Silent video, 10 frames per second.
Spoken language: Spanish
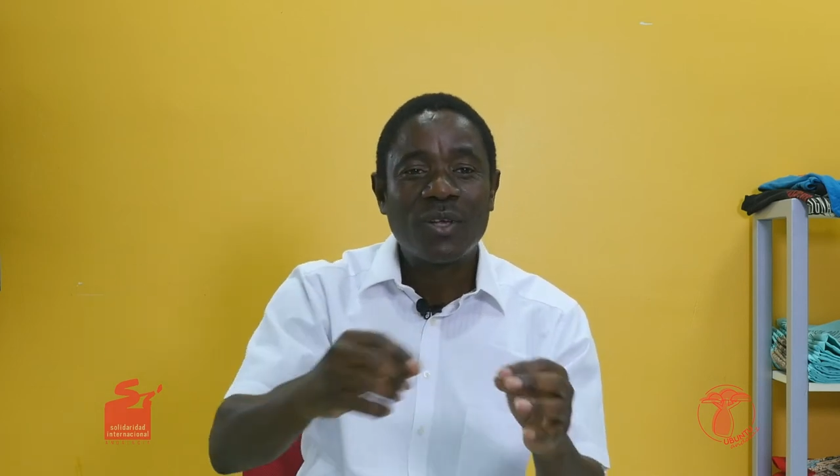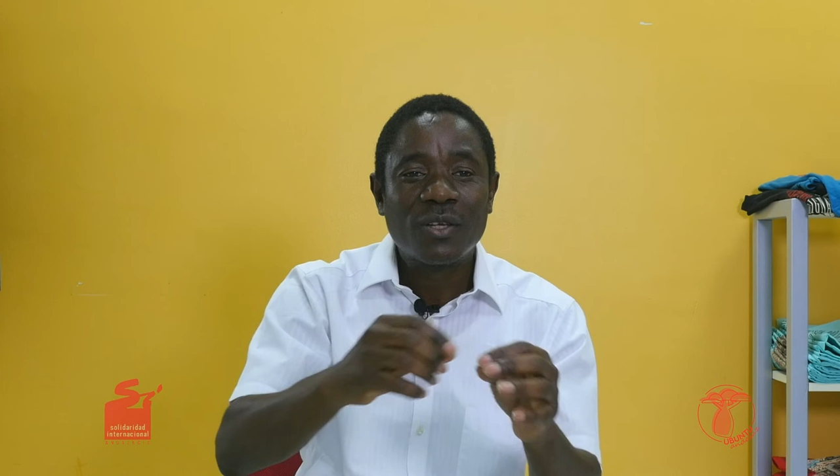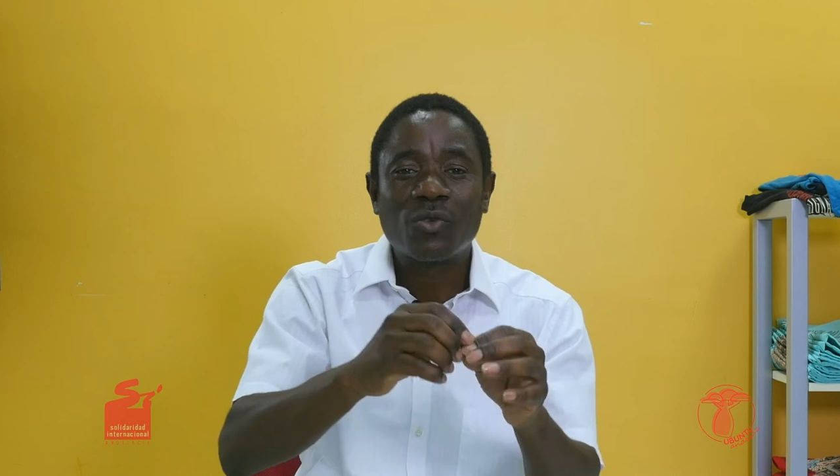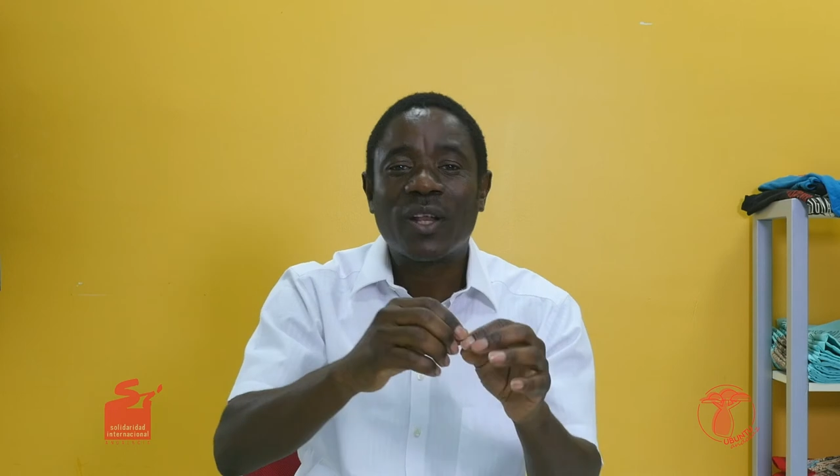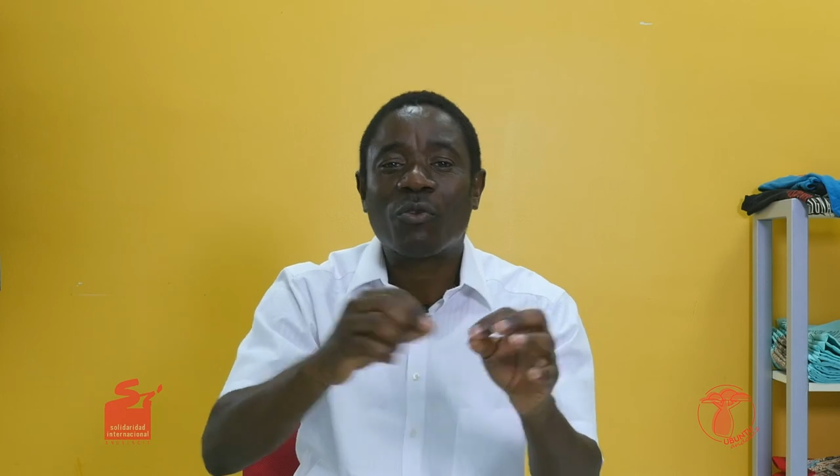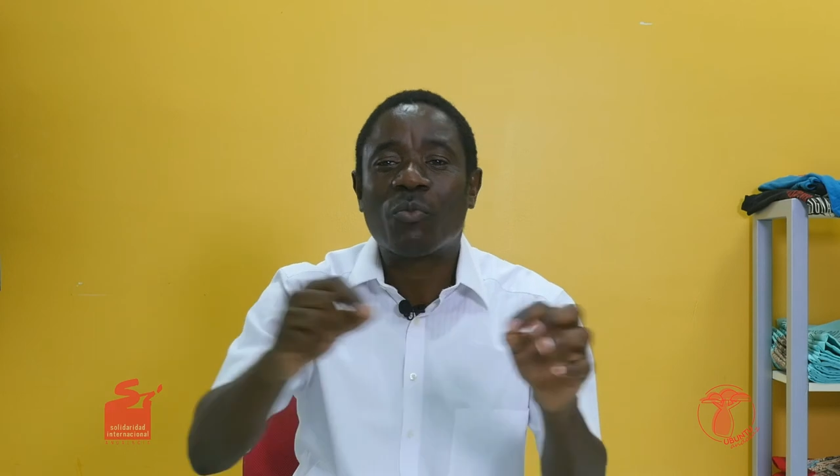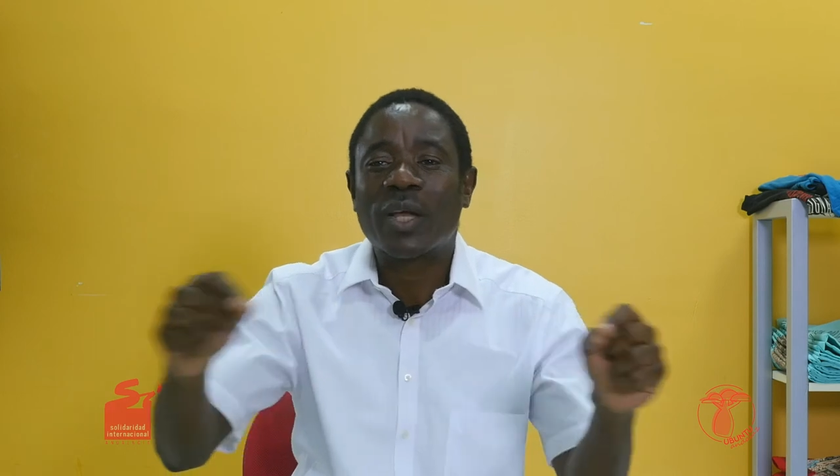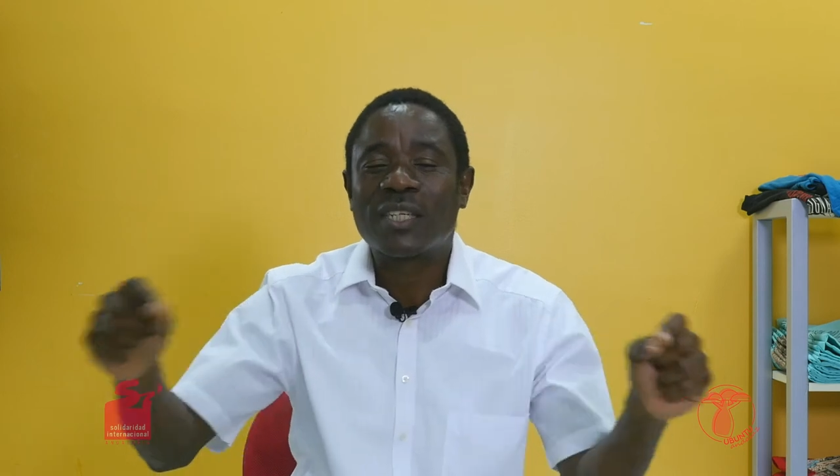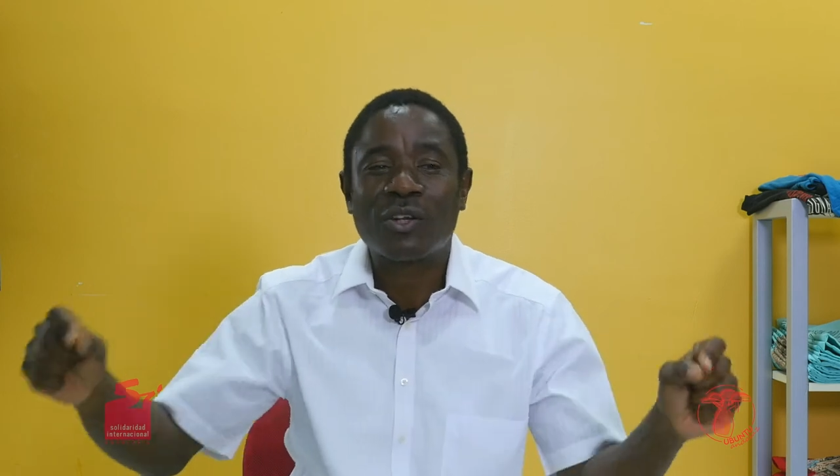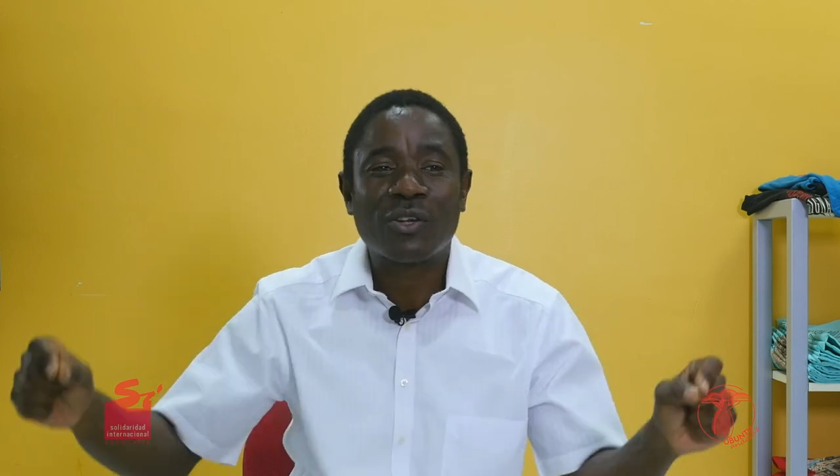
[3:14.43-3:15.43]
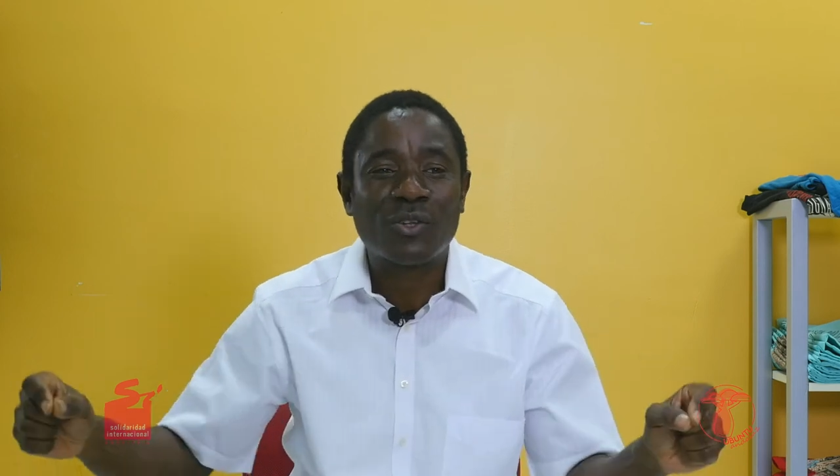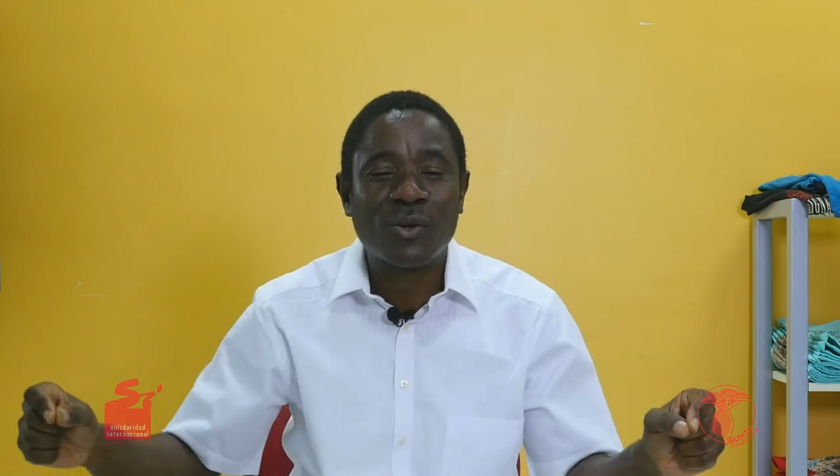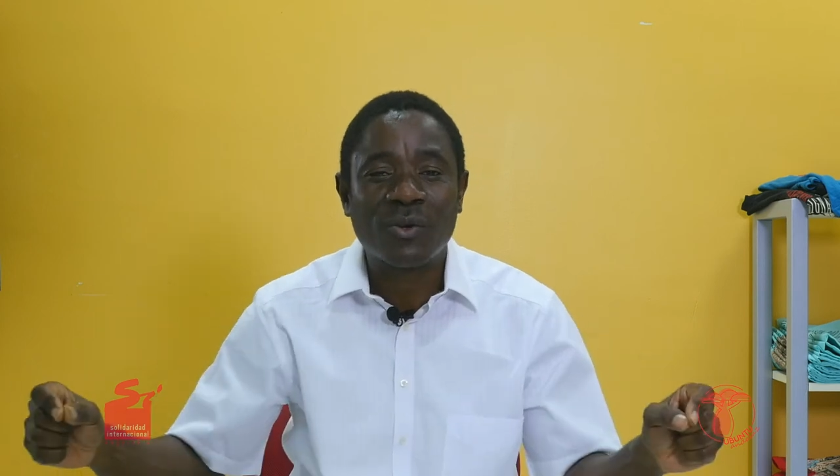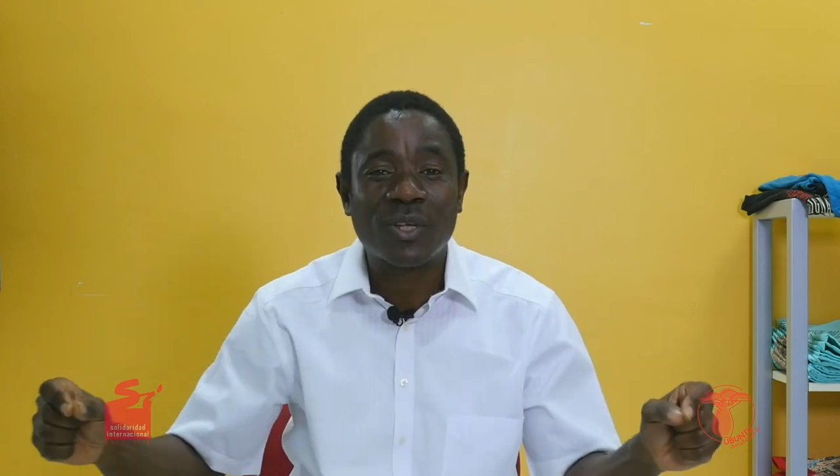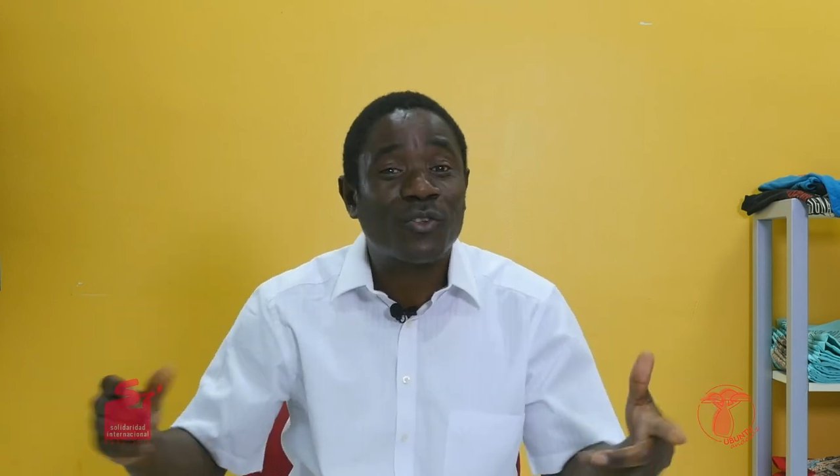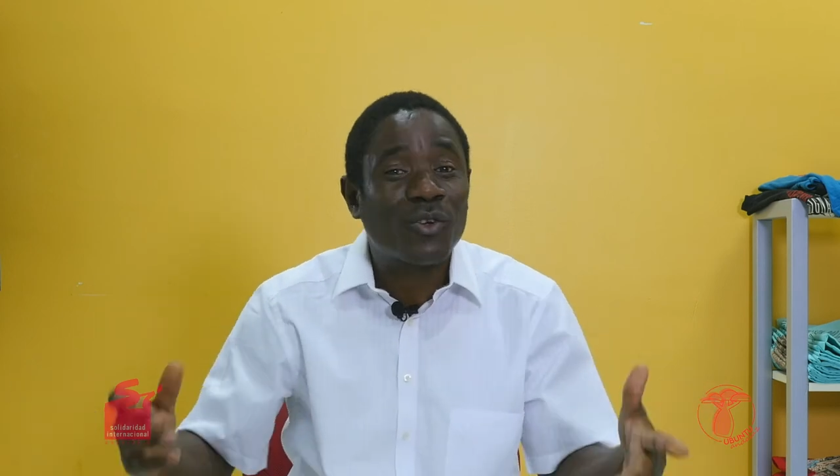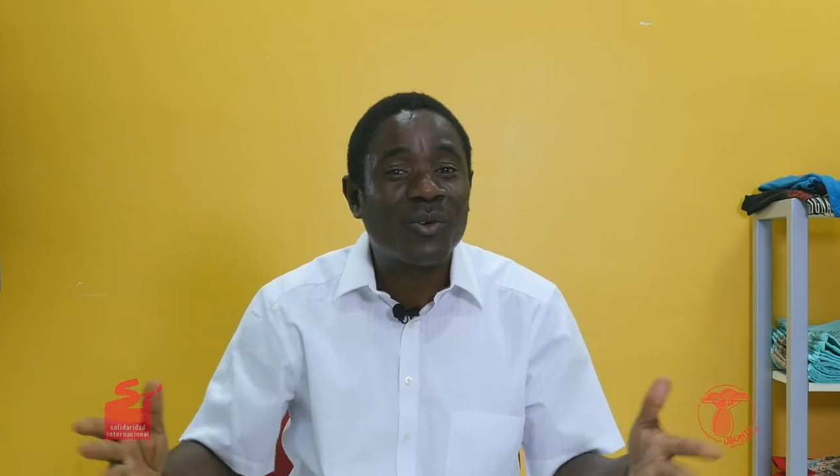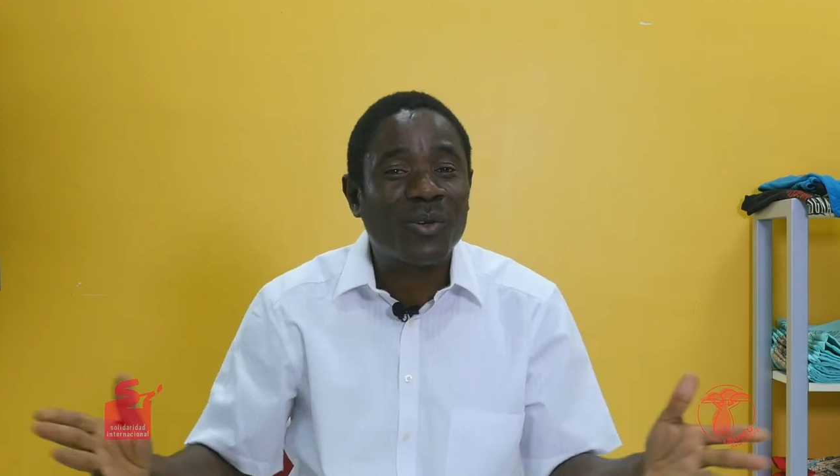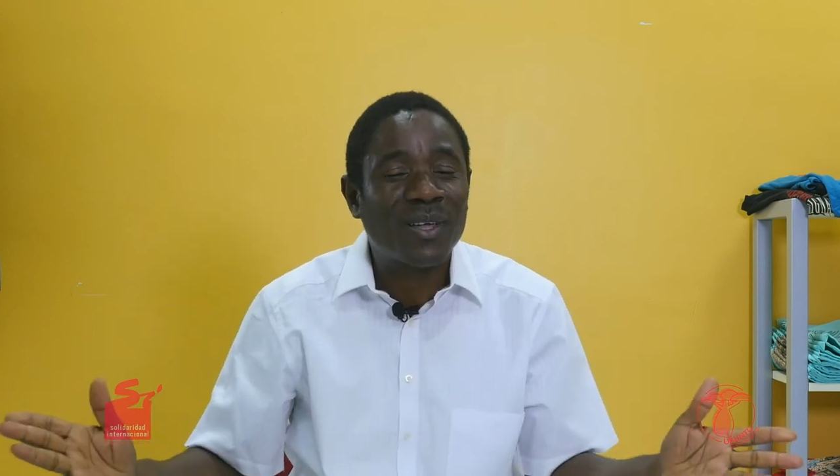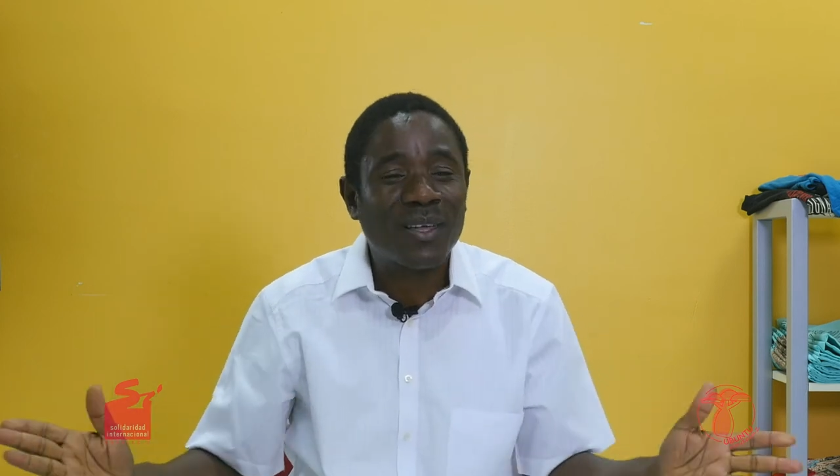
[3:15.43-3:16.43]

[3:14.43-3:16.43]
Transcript: se les repartieron todo y todos